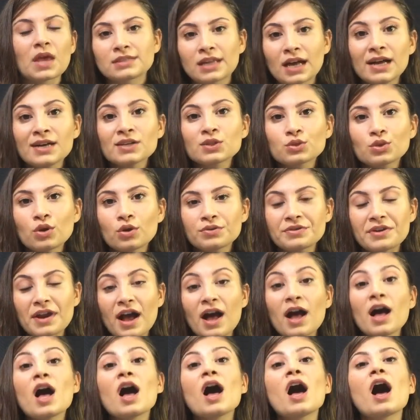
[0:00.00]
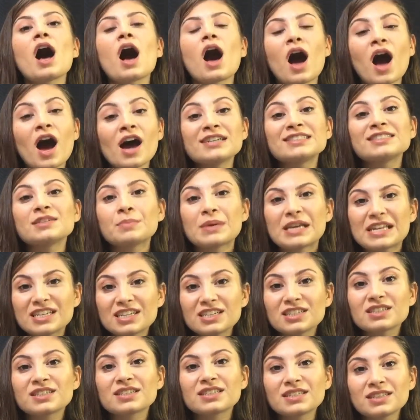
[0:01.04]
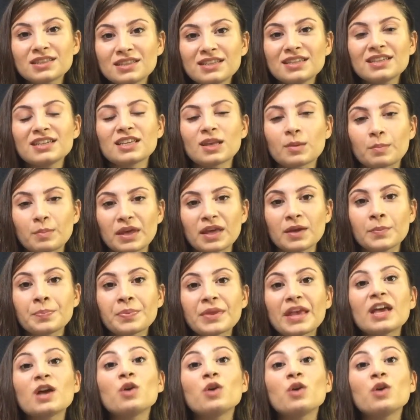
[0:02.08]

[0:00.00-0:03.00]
Daha sonra aynı belirtildiği gibi